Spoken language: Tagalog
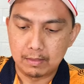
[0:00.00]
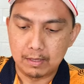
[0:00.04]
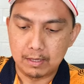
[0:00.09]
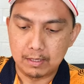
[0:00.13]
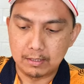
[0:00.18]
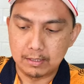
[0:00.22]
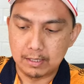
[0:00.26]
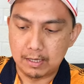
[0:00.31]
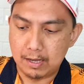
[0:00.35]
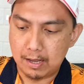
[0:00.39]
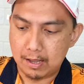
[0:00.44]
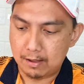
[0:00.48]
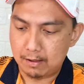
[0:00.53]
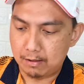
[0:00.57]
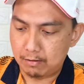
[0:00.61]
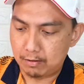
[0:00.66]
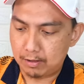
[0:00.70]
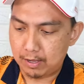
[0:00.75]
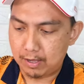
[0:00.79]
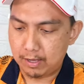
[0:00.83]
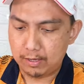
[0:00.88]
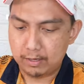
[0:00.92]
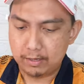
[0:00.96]
nandyan lang.
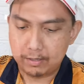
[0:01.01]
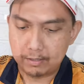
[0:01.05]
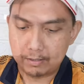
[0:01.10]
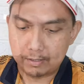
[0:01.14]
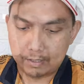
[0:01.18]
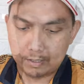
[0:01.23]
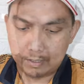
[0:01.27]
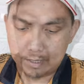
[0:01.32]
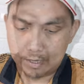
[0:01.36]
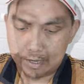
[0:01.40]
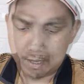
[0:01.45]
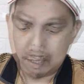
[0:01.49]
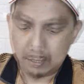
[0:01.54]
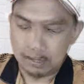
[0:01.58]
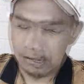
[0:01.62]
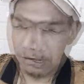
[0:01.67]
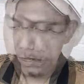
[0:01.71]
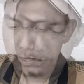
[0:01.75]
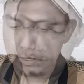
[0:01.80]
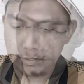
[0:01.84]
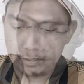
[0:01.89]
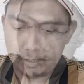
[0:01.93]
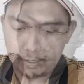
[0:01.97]
Okay, tingnan natin.
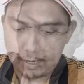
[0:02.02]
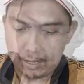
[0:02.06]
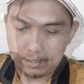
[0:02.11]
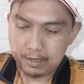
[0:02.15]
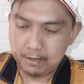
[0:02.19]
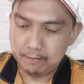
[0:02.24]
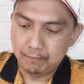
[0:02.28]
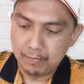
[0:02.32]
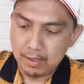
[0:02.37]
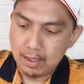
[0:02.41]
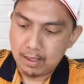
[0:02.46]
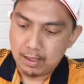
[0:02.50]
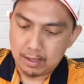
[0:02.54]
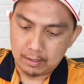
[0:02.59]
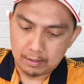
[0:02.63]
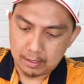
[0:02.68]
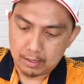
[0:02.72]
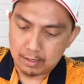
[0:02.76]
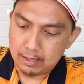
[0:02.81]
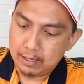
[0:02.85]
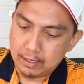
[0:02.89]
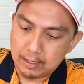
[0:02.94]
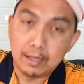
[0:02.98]
Okay. Tingnan natin.
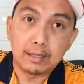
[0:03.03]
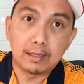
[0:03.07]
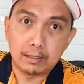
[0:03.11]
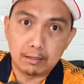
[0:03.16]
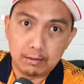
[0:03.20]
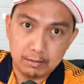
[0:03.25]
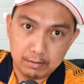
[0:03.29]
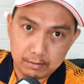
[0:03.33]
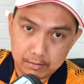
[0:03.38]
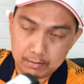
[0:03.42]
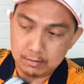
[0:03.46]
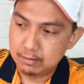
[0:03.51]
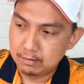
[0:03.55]
Tatalagay natin ito.